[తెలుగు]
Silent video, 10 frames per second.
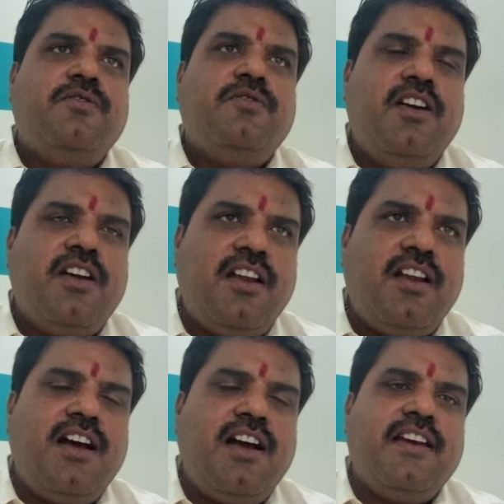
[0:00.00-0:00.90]

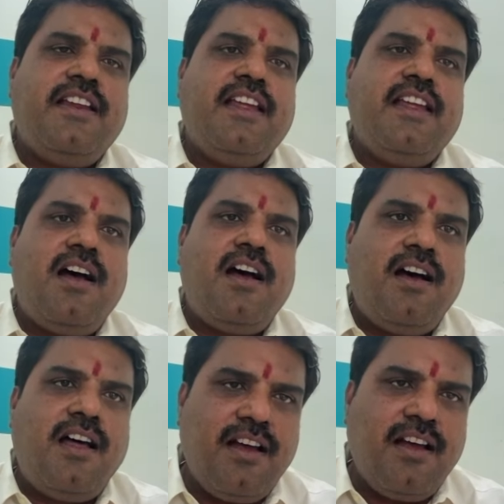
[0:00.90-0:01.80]
వేడుకలకు కానీ
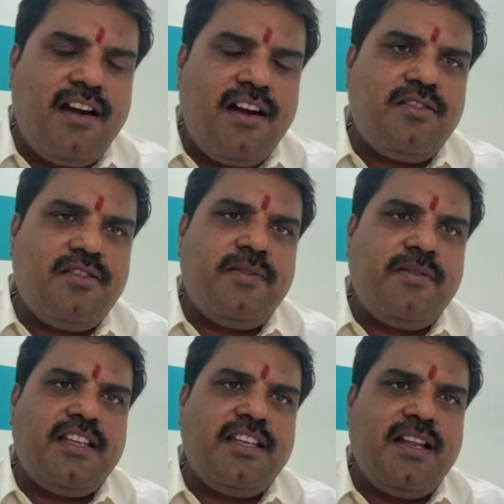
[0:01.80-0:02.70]
అలంకరణ నృత్యం
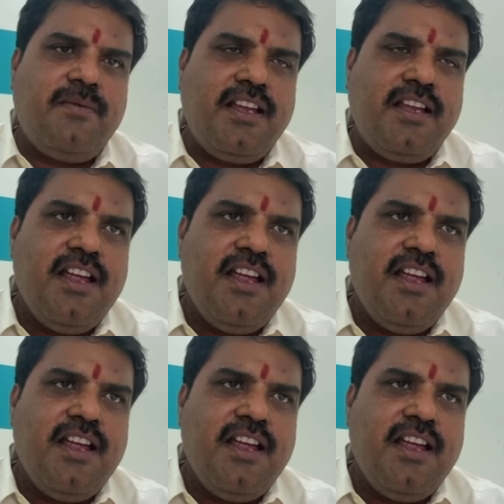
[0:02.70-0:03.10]
అయితేనేమి